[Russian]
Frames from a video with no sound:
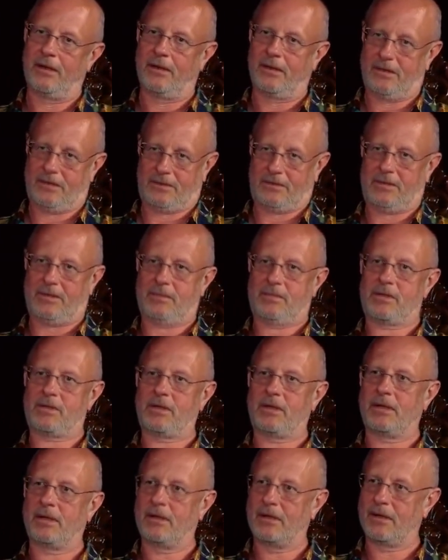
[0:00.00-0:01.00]
Это
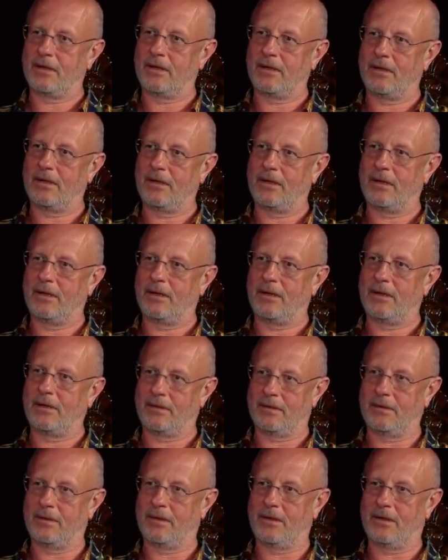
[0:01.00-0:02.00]
вообще... чисто лени,
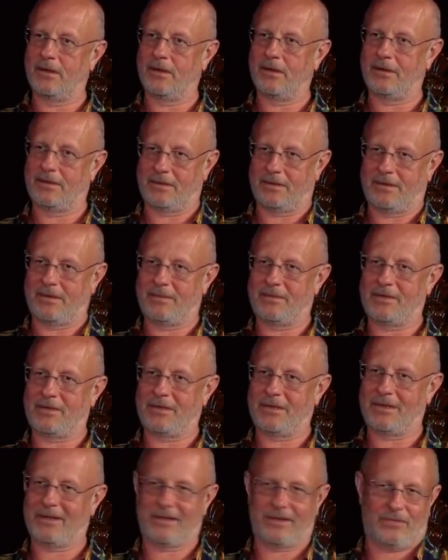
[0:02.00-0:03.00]
Да, это
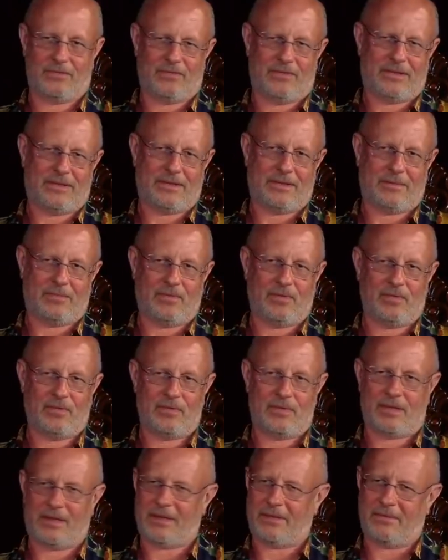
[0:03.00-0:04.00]
вообще когда у вас так
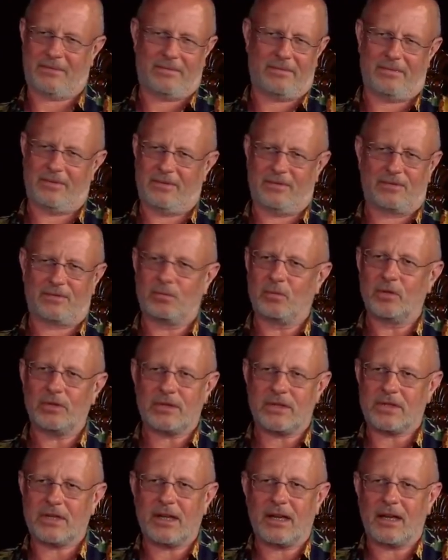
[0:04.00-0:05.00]
получится. Там
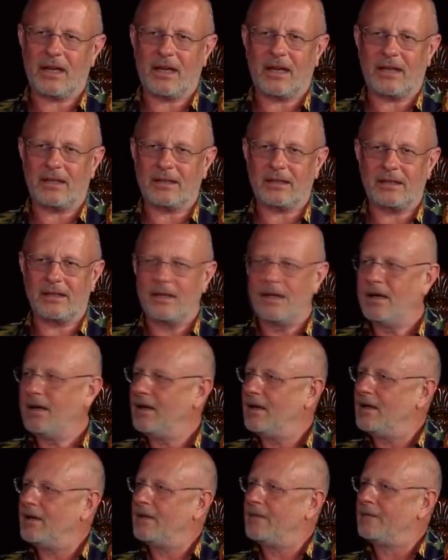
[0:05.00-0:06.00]
смотришь, как какая-то...
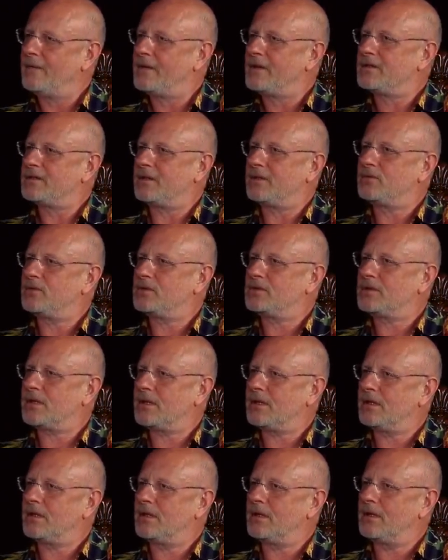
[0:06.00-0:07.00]
С одной
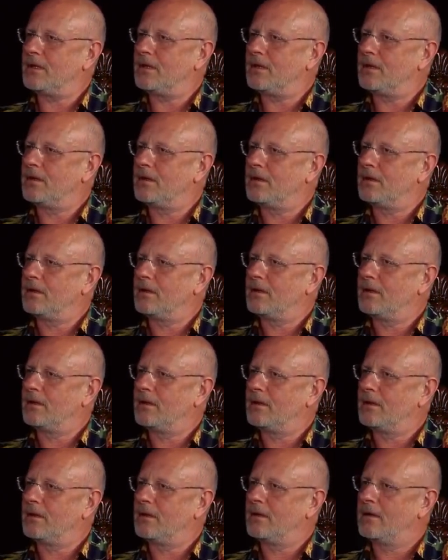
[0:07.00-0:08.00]
стороны,
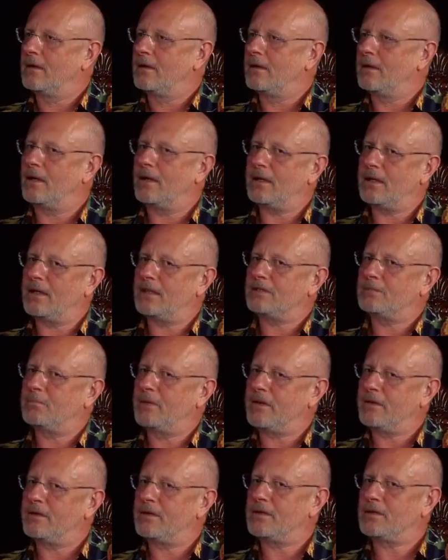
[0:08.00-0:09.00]
для нас,
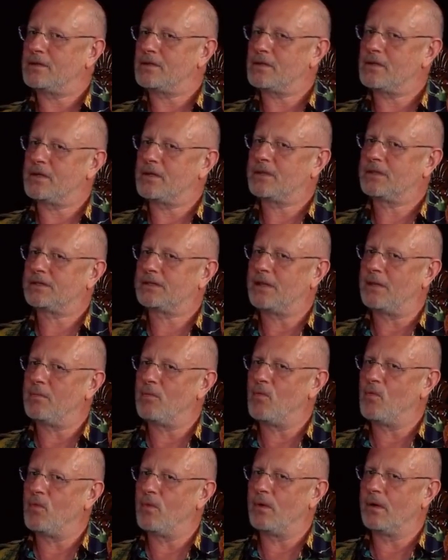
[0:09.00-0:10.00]
привыкших к
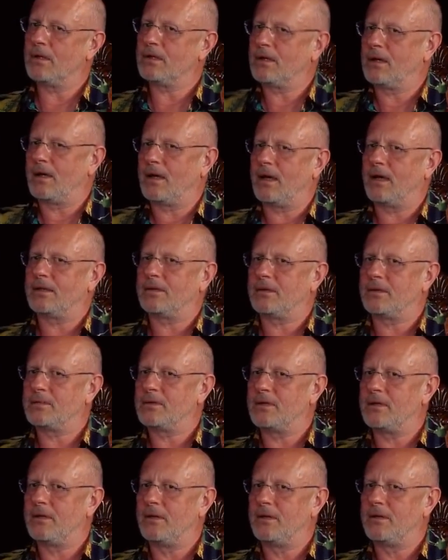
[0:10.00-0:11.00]
тому, это какая-то
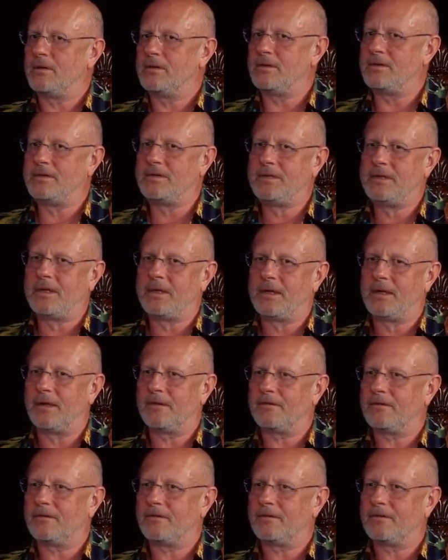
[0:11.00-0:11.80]
вообще дикая